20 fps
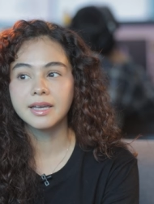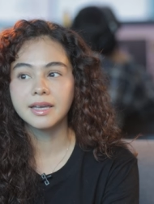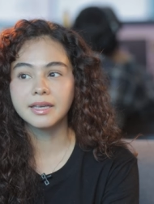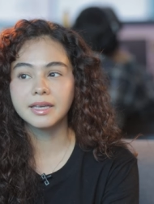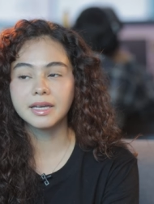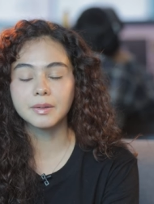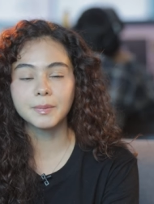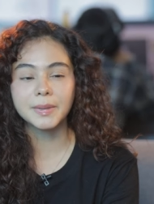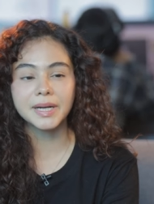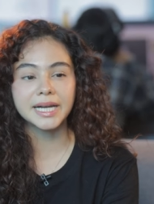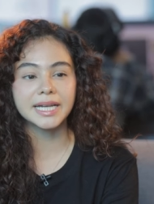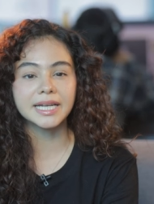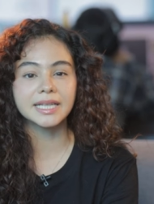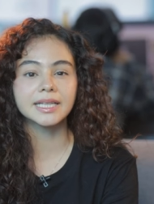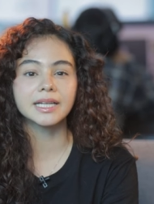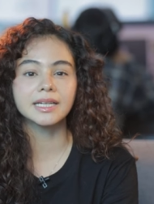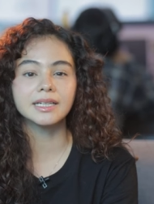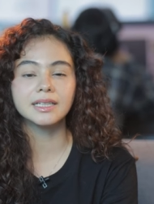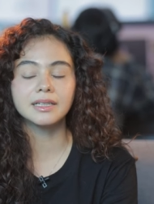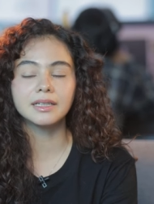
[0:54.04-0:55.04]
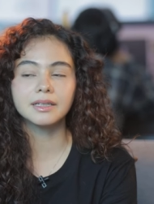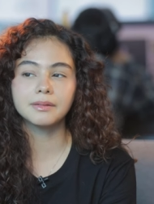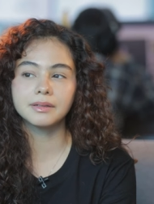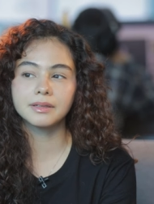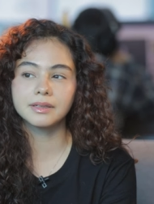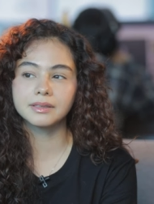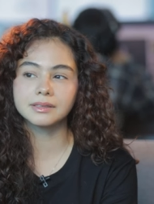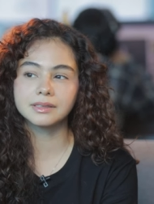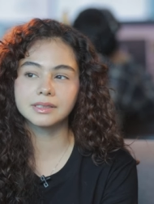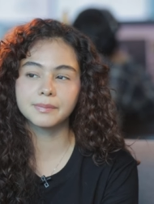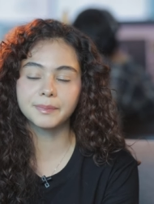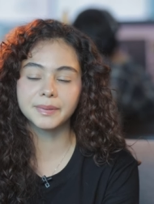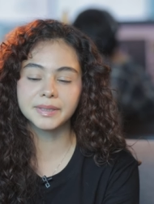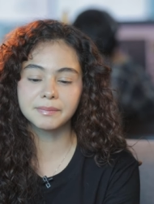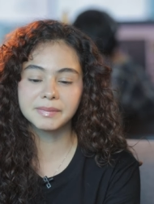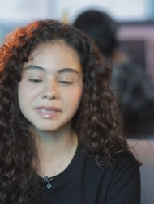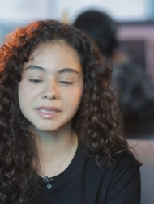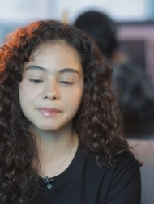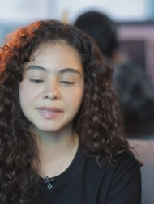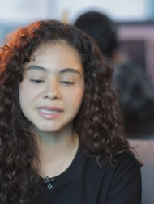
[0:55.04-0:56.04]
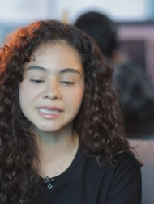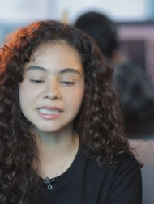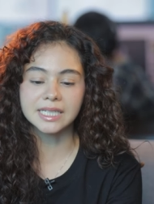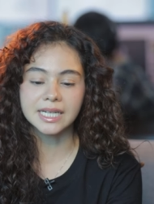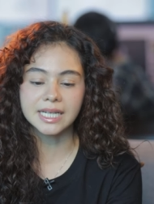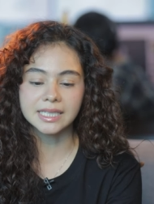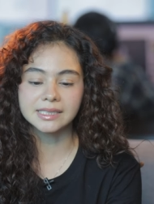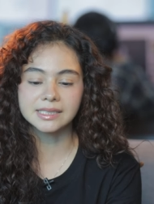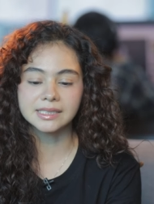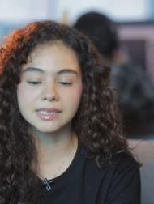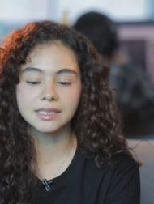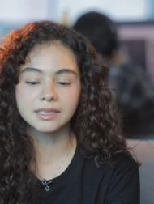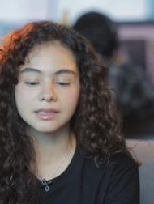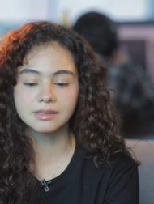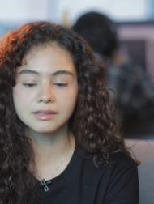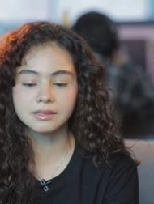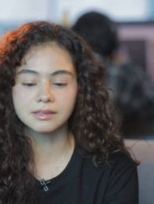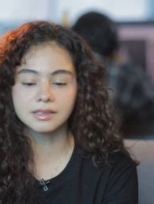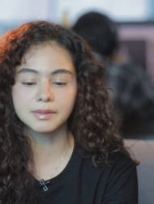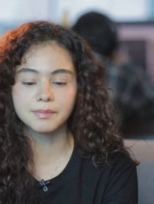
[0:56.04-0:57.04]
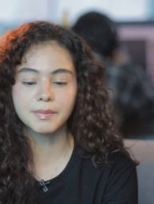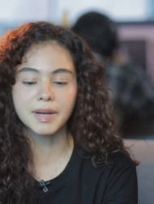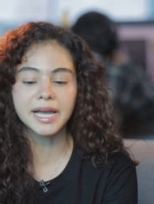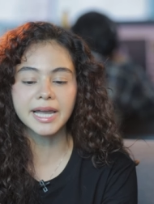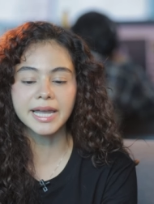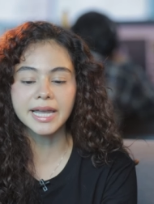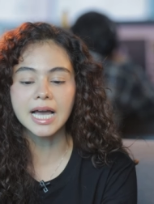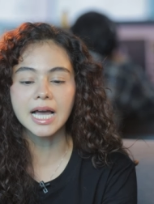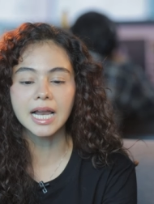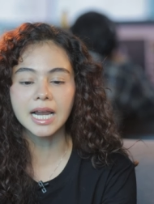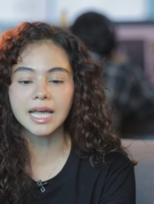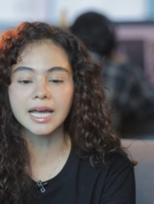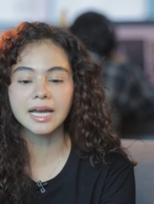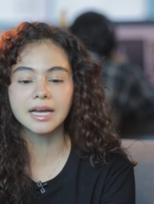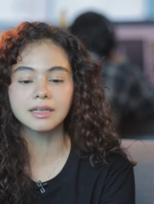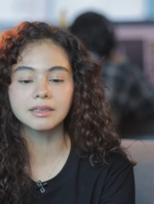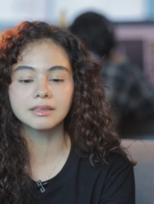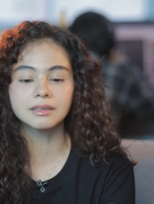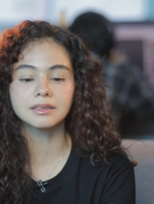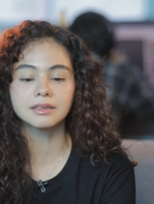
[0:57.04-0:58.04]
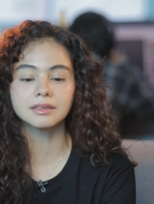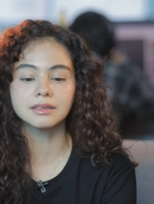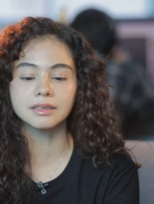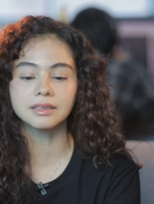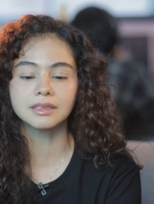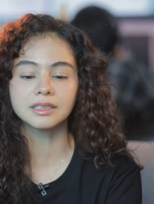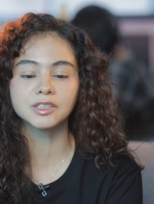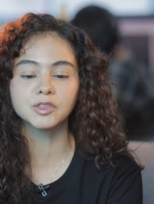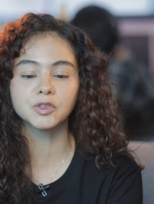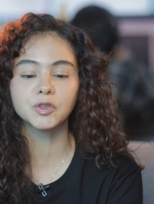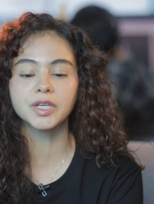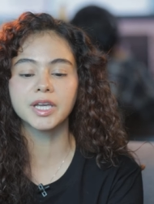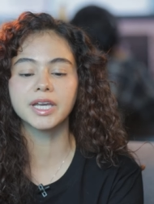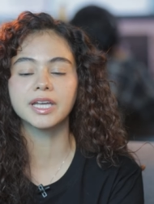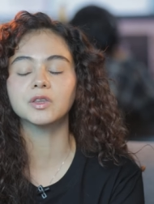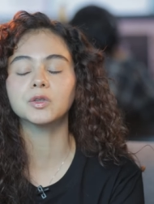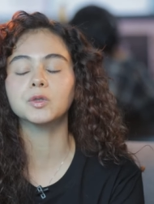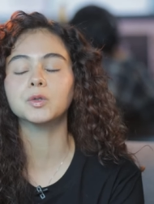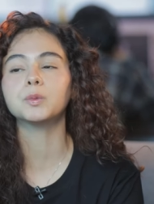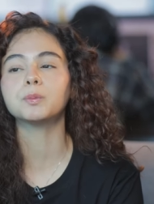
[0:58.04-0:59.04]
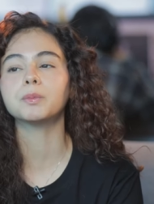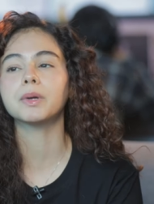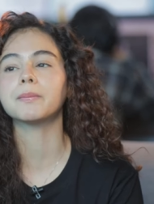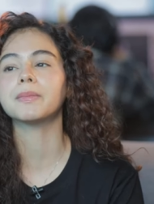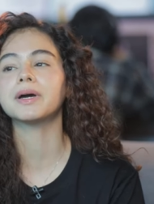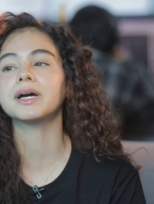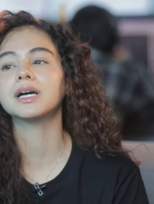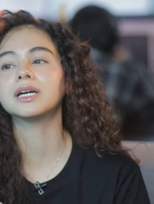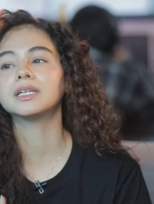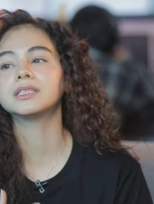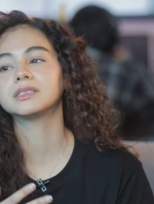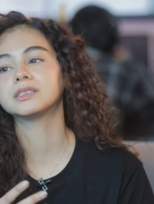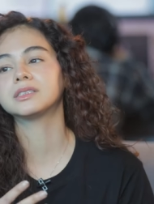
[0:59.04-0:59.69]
yang makanya tadi sempat Bisma jelasin sebagai galang restunya itu memang gak